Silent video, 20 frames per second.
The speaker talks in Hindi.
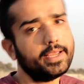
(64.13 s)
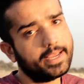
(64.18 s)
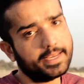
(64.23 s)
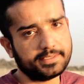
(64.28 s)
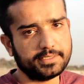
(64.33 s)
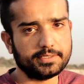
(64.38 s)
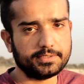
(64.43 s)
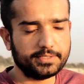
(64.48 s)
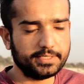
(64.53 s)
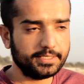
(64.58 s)
है
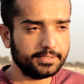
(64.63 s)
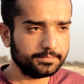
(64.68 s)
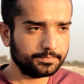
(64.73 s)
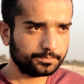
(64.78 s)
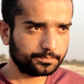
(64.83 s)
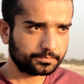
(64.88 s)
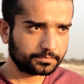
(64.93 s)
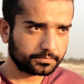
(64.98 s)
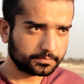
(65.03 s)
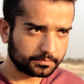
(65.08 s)
एस एस डी
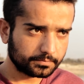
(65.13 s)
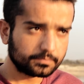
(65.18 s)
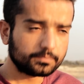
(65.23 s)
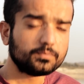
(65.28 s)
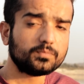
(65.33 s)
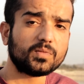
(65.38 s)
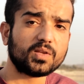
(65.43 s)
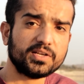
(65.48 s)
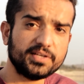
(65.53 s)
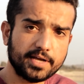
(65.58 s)

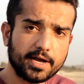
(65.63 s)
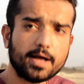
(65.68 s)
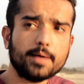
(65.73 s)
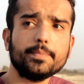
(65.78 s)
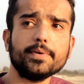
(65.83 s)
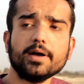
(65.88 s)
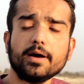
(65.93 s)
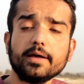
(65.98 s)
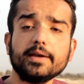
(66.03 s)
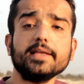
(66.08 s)
यहाँ
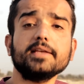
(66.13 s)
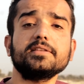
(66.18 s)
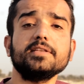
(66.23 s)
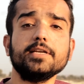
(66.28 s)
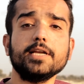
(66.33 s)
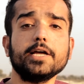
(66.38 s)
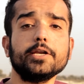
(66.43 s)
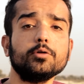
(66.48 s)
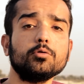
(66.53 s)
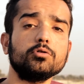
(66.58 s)
पर हर एक
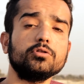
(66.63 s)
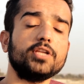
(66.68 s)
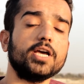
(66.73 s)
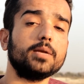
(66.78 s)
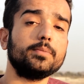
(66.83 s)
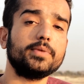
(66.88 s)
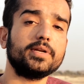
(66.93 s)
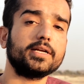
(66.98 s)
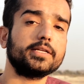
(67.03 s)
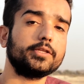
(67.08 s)
सिनारियों को
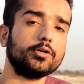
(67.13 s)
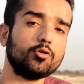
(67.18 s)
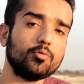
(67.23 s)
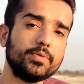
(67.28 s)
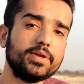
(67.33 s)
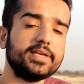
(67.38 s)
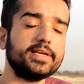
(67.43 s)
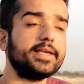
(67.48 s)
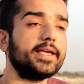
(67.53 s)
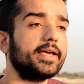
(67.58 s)
ध्यान में रखते हुए
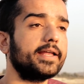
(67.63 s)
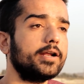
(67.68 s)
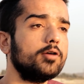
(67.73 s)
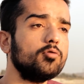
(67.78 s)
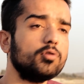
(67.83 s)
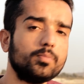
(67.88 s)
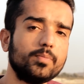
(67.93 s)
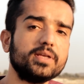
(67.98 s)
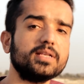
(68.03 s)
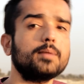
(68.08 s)
मैं ये कह रहा
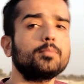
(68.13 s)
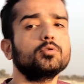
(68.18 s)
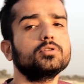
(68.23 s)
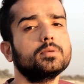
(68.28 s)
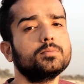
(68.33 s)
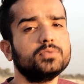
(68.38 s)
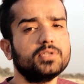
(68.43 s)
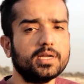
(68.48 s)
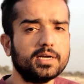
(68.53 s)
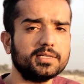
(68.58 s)
हूँ और मैं आपको
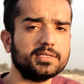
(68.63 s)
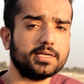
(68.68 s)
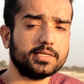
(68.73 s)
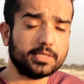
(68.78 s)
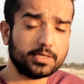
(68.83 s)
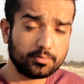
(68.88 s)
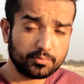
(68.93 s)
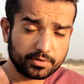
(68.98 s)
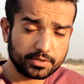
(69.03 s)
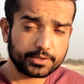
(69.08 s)
समझाना
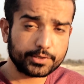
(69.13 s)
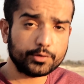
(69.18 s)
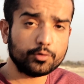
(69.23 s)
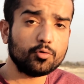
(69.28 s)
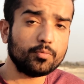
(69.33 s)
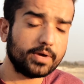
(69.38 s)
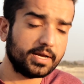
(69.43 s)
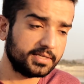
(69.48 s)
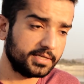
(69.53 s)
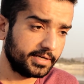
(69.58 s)
चाहता हूँ कि
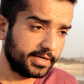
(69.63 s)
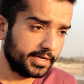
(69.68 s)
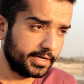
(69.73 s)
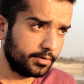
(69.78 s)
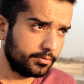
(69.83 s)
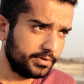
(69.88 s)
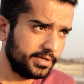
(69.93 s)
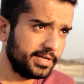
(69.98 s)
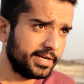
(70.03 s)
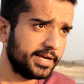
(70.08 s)
क्यों मैं ऐसा कह
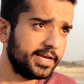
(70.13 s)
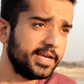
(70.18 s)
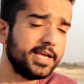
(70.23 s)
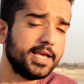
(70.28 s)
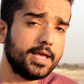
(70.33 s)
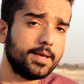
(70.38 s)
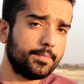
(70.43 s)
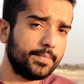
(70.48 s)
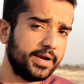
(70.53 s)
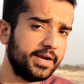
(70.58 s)
रहा हूँ ठीक है
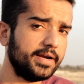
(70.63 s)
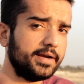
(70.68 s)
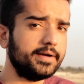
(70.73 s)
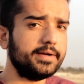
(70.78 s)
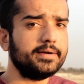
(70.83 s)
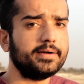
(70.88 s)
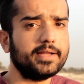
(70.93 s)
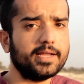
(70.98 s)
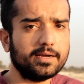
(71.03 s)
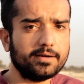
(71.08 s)
मैं
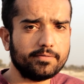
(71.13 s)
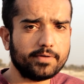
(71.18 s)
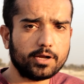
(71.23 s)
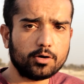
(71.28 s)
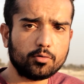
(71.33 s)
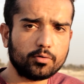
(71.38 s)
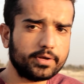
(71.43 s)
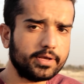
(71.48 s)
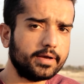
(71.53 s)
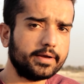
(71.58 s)
इंटेल
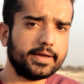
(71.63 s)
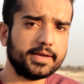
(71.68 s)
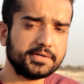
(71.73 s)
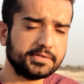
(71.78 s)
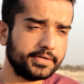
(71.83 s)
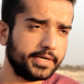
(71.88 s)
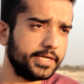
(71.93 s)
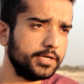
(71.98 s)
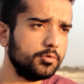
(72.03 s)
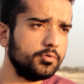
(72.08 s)
वालों के
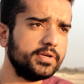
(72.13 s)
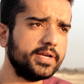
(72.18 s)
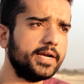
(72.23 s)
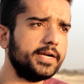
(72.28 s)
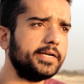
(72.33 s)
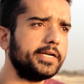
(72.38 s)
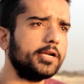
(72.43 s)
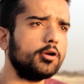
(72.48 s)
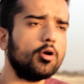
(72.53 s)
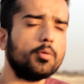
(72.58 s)
अगेंस्ट नहीं हूँ या
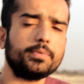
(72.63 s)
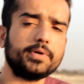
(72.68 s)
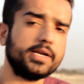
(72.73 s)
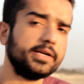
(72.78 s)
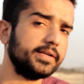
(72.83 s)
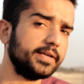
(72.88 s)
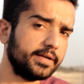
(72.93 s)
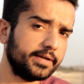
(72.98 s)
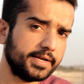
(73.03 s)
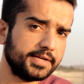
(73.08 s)
इंटेल
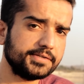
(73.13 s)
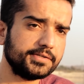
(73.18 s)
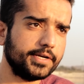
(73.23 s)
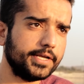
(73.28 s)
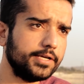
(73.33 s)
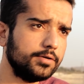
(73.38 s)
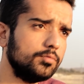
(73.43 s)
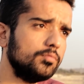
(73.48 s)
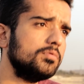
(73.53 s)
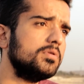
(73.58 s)
ऑप्टेन के अगेंस्ट
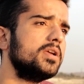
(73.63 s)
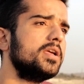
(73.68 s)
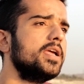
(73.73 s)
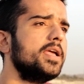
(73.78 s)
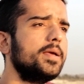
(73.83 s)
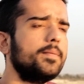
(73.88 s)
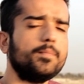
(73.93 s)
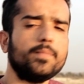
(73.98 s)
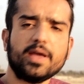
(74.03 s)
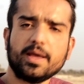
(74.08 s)
नहीं हूँ
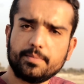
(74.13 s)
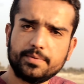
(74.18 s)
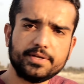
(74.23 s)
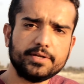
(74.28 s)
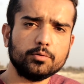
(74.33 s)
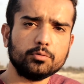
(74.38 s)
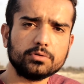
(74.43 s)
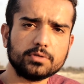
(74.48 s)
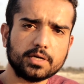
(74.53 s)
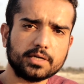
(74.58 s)
मैं भी
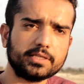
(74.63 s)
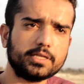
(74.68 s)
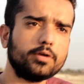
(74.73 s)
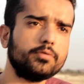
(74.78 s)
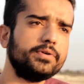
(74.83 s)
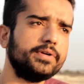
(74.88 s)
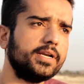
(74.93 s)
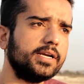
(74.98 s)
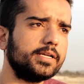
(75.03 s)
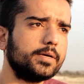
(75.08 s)
यूज़ करता
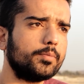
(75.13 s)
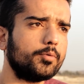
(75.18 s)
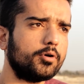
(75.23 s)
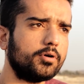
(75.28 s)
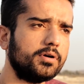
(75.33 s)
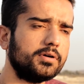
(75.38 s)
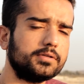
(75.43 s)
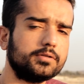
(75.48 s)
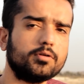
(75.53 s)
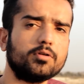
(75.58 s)
हूँ इंटेल के
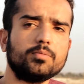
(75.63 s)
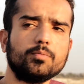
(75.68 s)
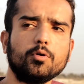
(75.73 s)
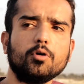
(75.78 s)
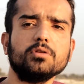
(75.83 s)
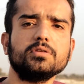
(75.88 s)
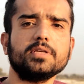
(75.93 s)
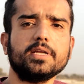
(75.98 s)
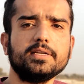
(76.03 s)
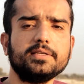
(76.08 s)
प्रोडक्ट्स और
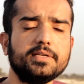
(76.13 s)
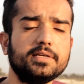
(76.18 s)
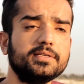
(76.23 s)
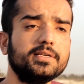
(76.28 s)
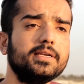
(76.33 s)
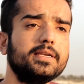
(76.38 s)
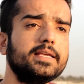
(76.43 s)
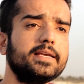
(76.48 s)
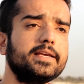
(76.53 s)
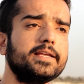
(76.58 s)
बहुत सारी
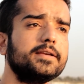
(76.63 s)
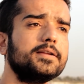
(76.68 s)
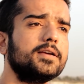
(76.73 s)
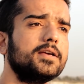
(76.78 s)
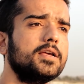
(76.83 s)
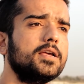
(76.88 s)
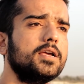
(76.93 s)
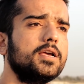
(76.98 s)
चीज़ें लेकिन